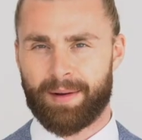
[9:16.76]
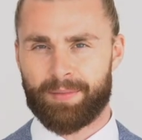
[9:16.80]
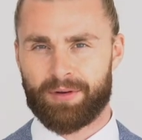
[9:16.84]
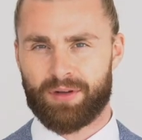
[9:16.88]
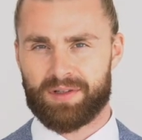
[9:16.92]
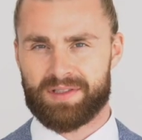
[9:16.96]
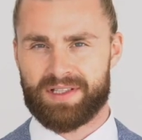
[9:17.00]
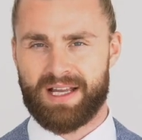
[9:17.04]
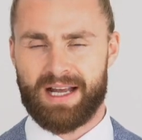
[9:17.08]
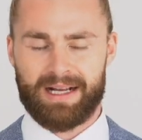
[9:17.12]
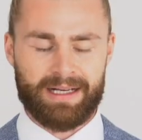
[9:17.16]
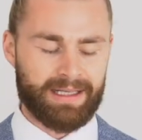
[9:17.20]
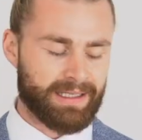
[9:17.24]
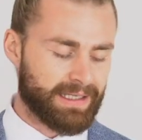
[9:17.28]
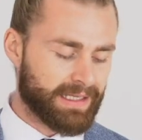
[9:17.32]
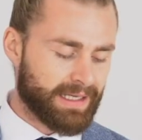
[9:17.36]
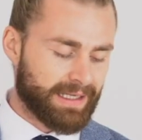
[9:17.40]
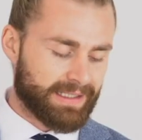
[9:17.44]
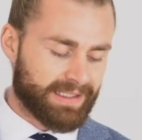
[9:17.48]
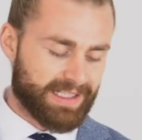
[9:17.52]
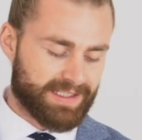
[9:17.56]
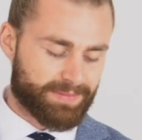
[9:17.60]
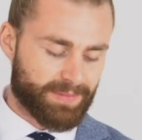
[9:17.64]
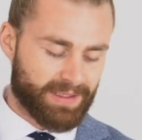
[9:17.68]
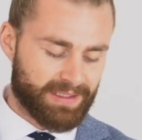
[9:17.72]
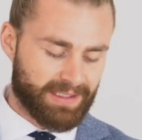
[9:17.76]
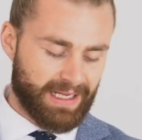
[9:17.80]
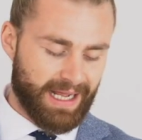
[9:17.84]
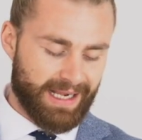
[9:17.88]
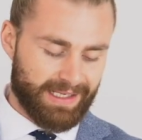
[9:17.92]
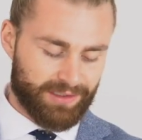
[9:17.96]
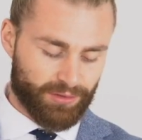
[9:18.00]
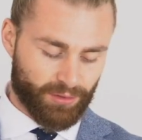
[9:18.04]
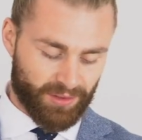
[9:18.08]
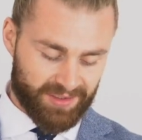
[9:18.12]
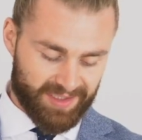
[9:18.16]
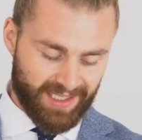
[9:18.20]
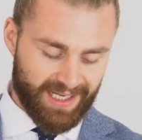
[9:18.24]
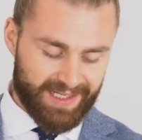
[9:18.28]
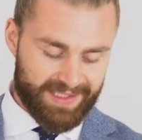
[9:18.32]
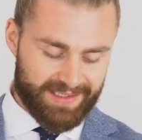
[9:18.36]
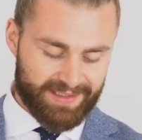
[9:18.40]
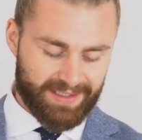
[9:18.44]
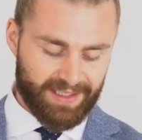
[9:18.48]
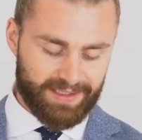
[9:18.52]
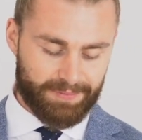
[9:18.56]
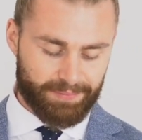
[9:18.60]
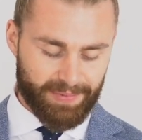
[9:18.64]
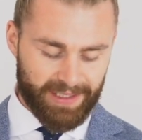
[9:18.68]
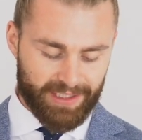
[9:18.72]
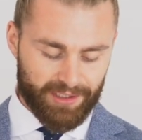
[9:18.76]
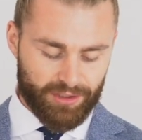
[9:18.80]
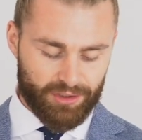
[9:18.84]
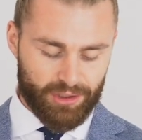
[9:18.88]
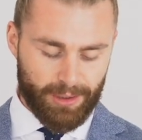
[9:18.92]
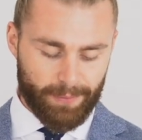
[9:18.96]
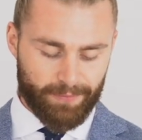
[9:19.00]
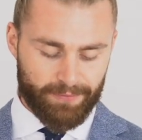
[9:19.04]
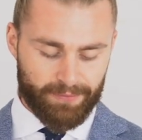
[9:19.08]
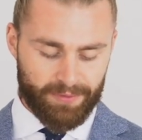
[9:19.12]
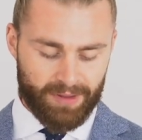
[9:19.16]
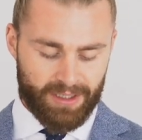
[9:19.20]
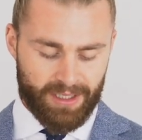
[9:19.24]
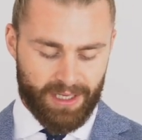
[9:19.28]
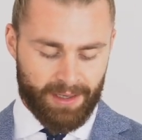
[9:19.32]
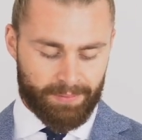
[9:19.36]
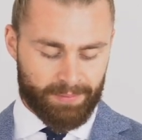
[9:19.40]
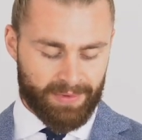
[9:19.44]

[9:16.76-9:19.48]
kann man noch sagen, dass man halt einen Kontrast hat bei den Knöpfen.